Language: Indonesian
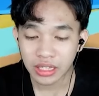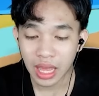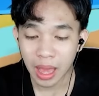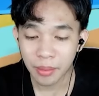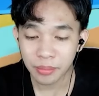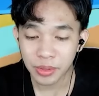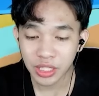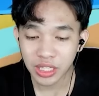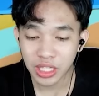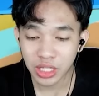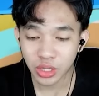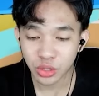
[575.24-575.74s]

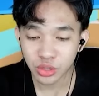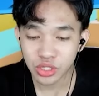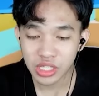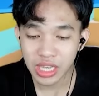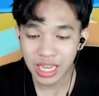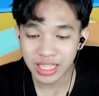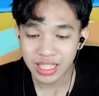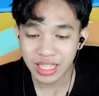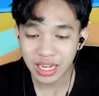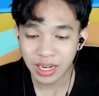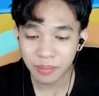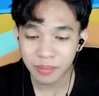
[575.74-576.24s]
Tapi tentu
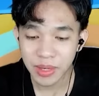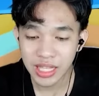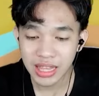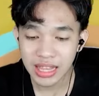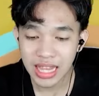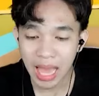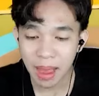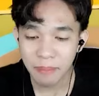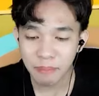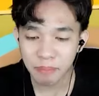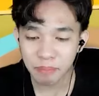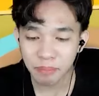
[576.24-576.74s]
saja
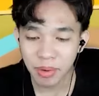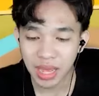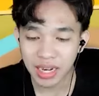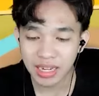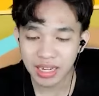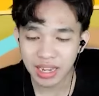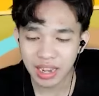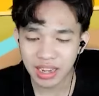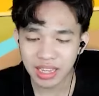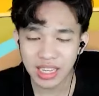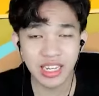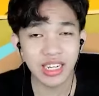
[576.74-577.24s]
lebih
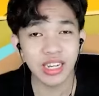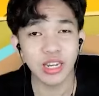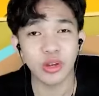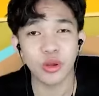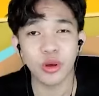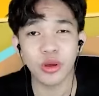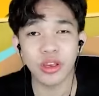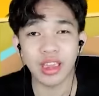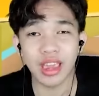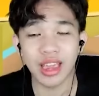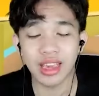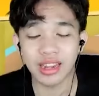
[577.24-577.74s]
tampan yang ini
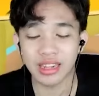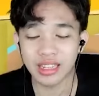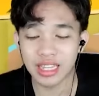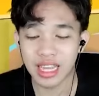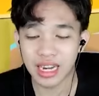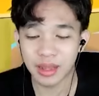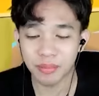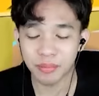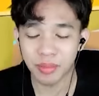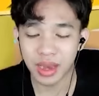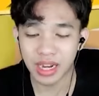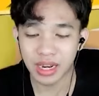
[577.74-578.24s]
dong ya
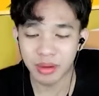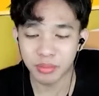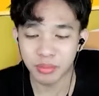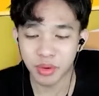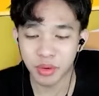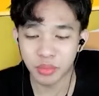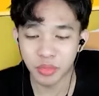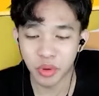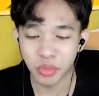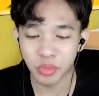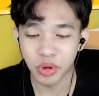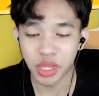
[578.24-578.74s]
daripada
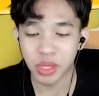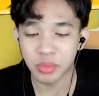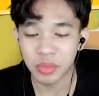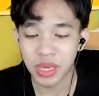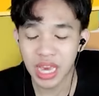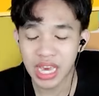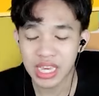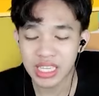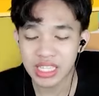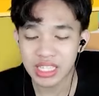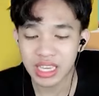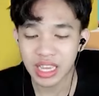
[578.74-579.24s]
Bobo Boy
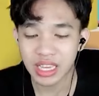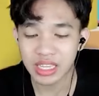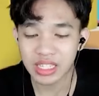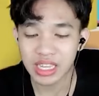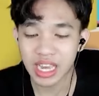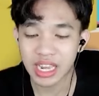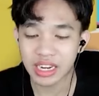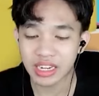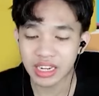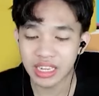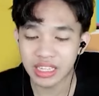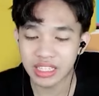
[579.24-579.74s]
biasa
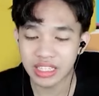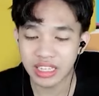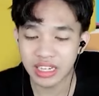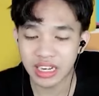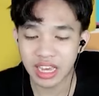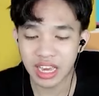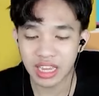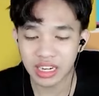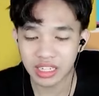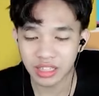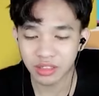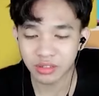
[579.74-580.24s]
karena Agent
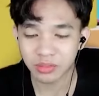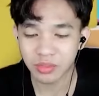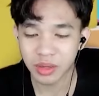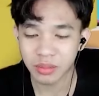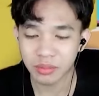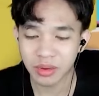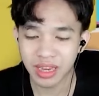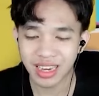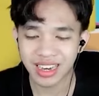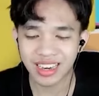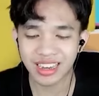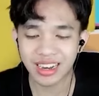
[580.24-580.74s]
Ali itu
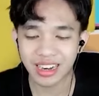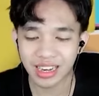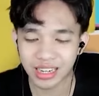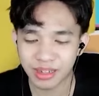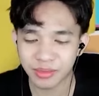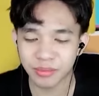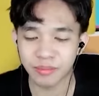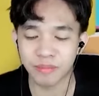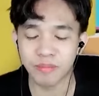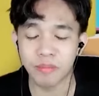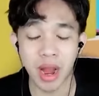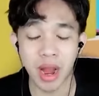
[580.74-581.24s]
memang keren